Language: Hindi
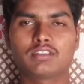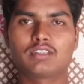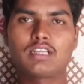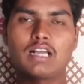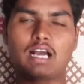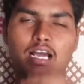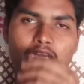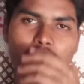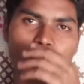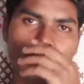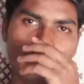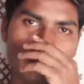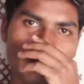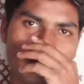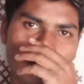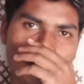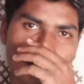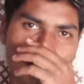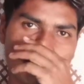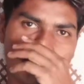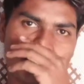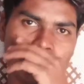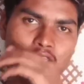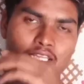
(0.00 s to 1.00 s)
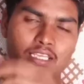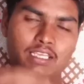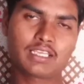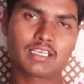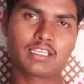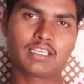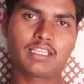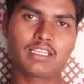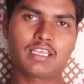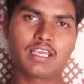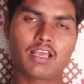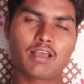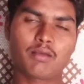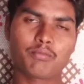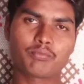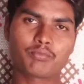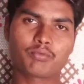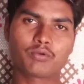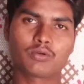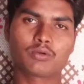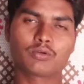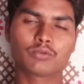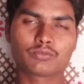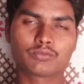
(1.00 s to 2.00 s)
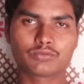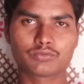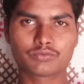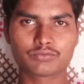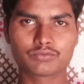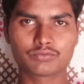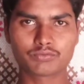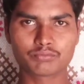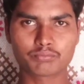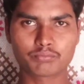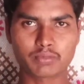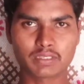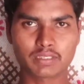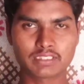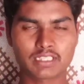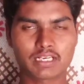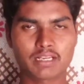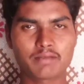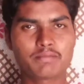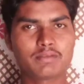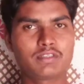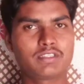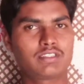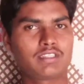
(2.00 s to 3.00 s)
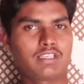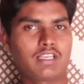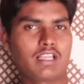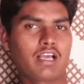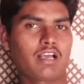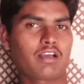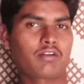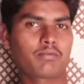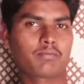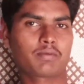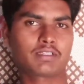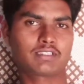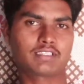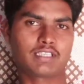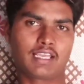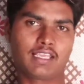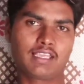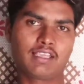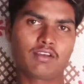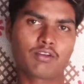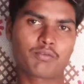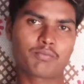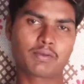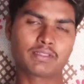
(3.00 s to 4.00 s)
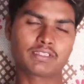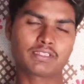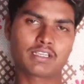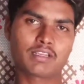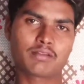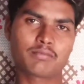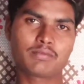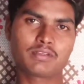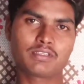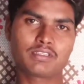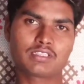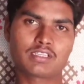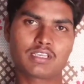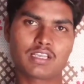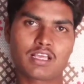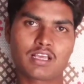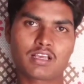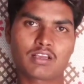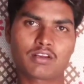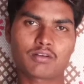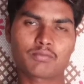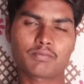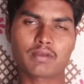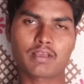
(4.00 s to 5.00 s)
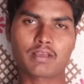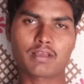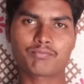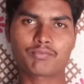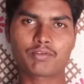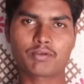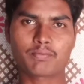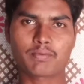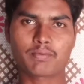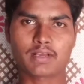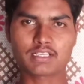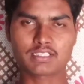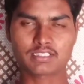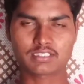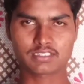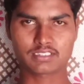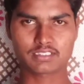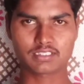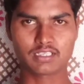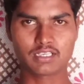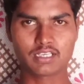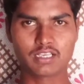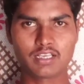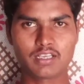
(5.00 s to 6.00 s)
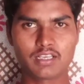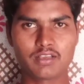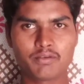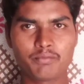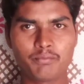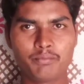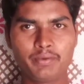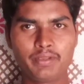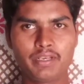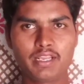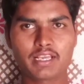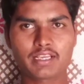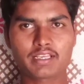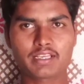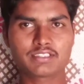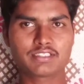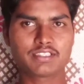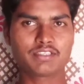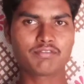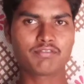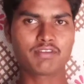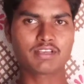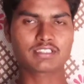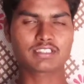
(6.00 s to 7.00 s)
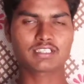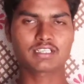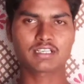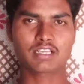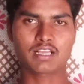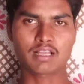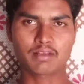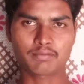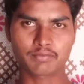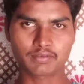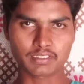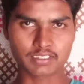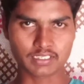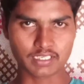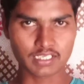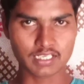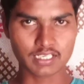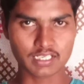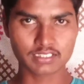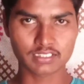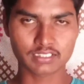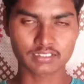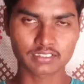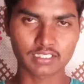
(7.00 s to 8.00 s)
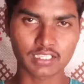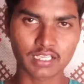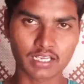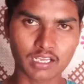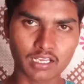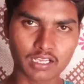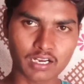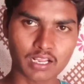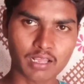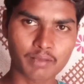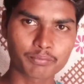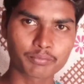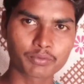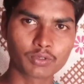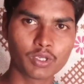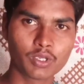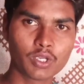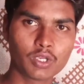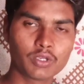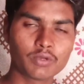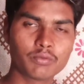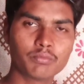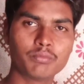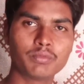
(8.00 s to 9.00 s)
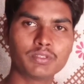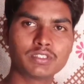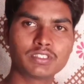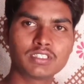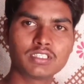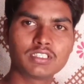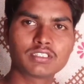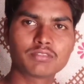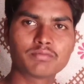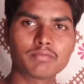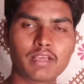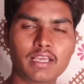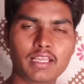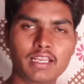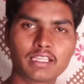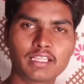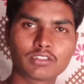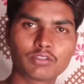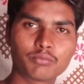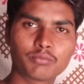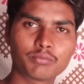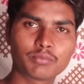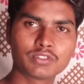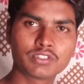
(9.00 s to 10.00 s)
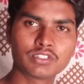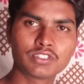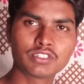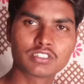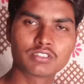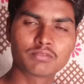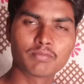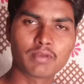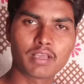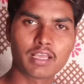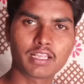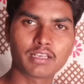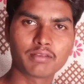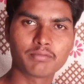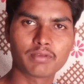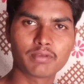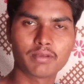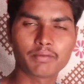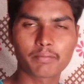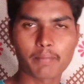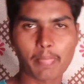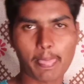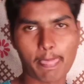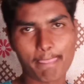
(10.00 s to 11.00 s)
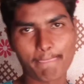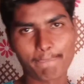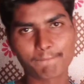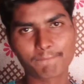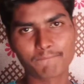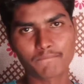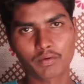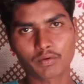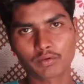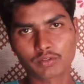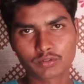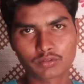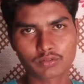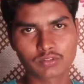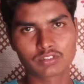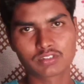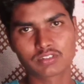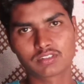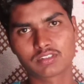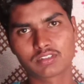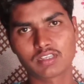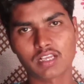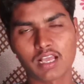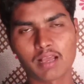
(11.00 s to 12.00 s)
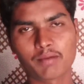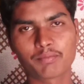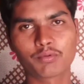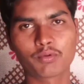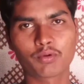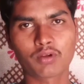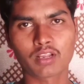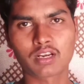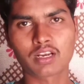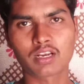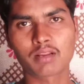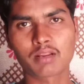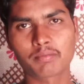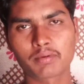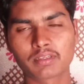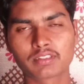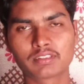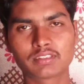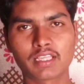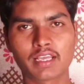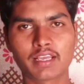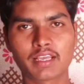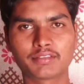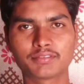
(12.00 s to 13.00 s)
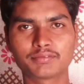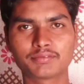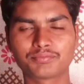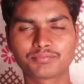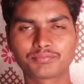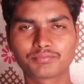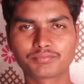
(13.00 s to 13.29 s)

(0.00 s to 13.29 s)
गाड़ी बनाने के लिए आपको पंद्रह बीस लाख रुपए चाहिए और पंद्रह बीस लाख रुपए आपके पास बिना किसी वैसे काम के नहीं आ सकता अगर आप बिजनेस मैन हैं तो बिजनेस मैन में बहुत कुछ आपको करना पड़ता है